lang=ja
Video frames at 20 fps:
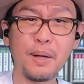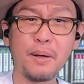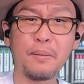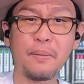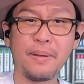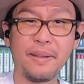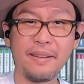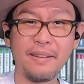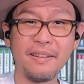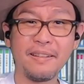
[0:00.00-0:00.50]

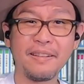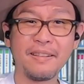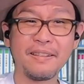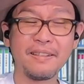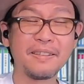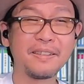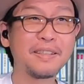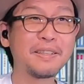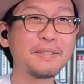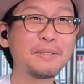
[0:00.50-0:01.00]
カフェ
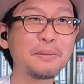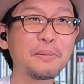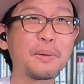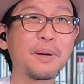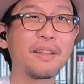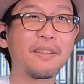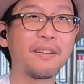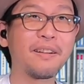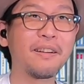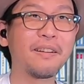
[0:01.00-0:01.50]
行くの
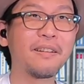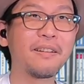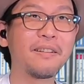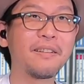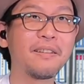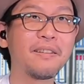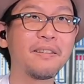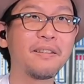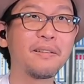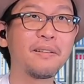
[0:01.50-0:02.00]
かな
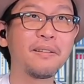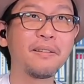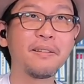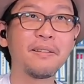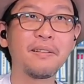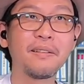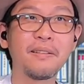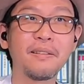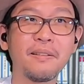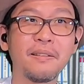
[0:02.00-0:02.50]

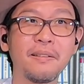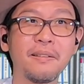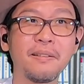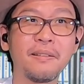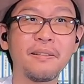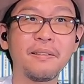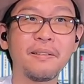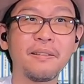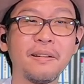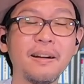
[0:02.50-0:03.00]

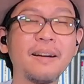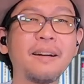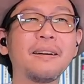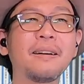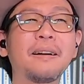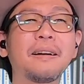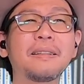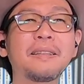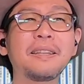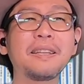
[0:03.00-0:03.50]

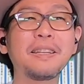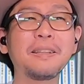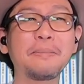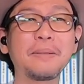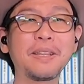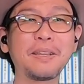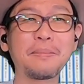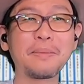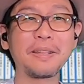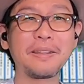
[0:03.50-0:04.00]
あー、
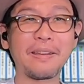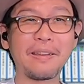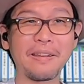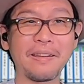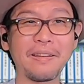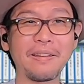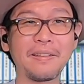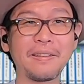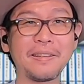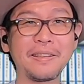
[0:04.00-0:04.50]
テレビで見
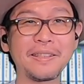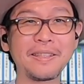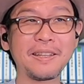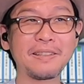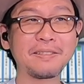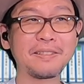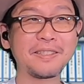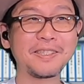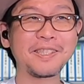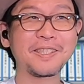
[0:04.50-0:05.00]
て行き
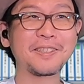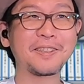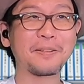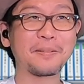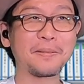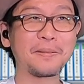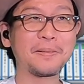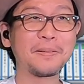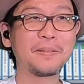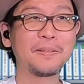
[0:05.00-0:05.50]
たくなっちゃった
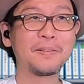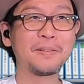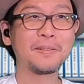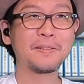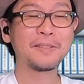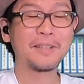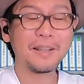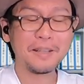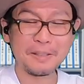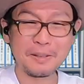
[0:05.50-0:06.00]
の
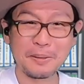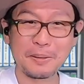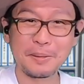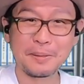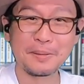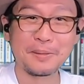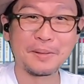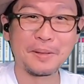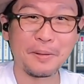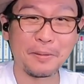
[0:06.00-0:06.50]
誰と行
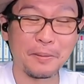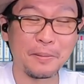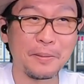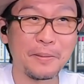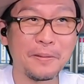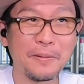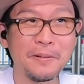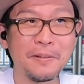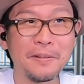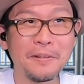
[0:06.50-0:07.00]
くんだろう
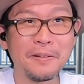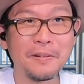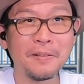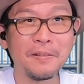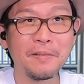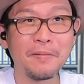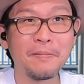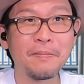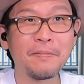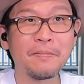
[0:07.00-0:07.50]

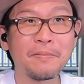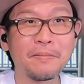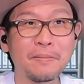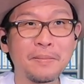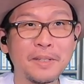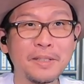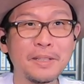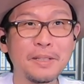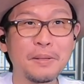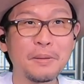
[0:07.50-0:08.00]

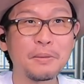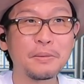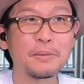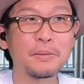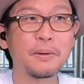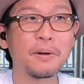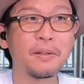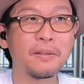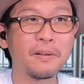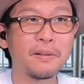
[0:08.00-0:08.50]
まあ、ただの
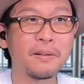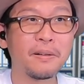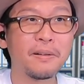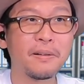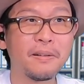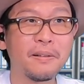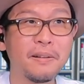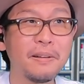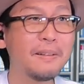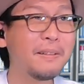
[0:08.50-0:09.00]
くんかなあ
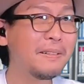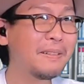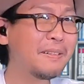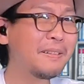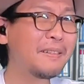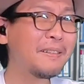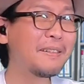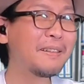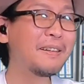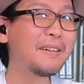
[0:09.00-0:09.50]

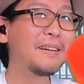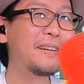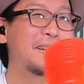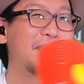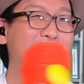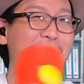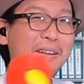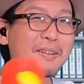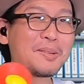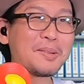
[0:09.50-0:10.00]
あ
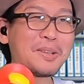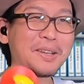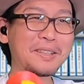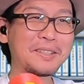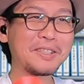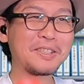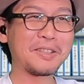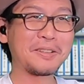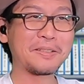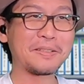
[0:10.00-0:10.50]
学校で
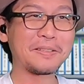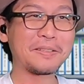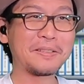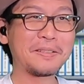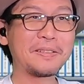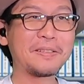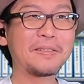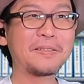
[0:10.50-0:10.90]
話してる。